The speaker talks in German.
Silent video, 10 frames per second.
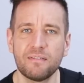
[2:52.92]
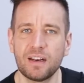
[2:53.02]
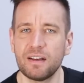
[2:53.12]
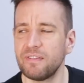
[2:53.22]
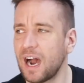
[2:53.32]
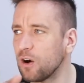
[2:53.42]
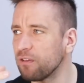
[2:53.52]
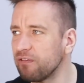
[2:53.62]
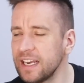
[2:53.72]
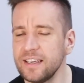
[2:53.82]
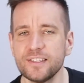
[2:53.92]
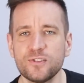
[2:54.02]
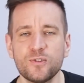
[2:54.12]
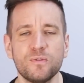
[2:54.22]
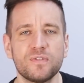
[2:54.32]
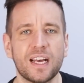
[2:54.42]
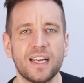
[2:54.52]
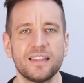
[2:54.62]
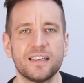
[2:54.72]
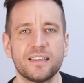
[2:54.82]
Weil er, auch wenn die Zukunft
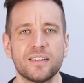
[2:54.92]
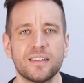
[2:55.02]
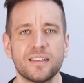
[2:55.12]
eintritt,